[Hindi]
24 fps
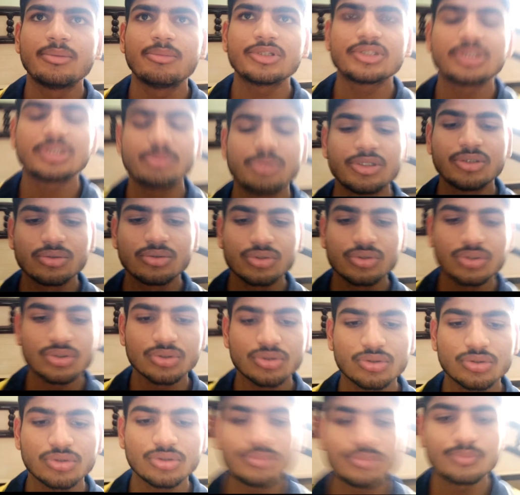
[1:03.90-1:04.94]
मैं सभी
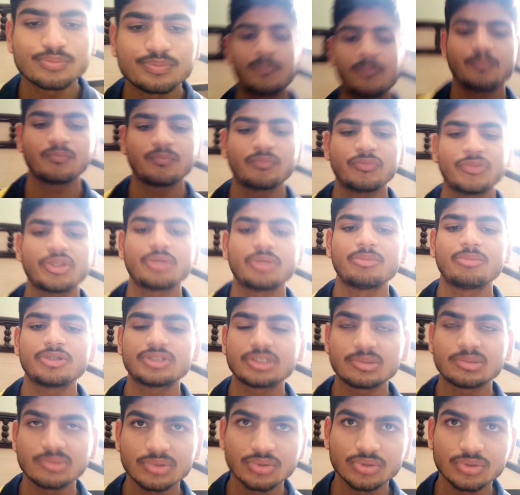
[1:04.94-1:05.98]
दोस्तों को मैं
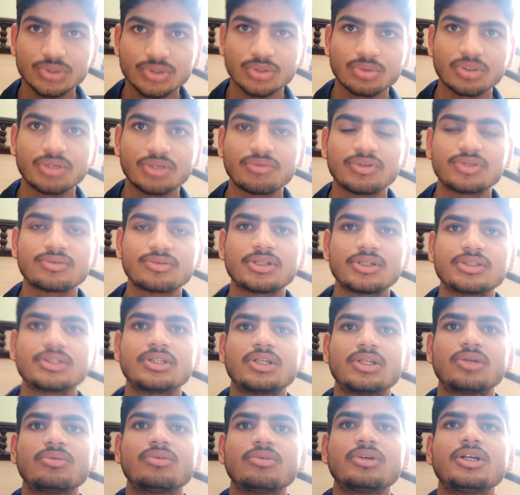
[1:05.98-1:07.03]
सभी दोस्तों को ये विश्वास
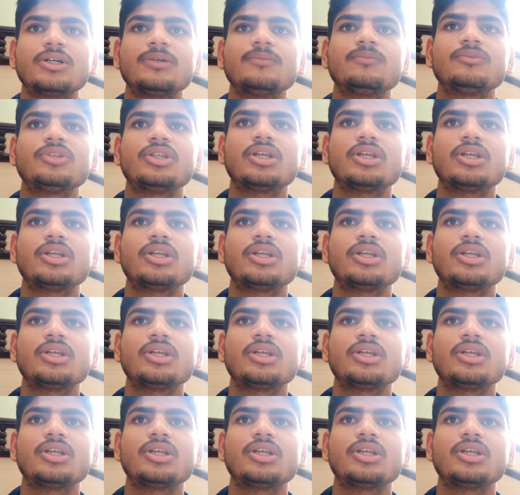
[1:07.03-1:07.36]
दिलाऊंगा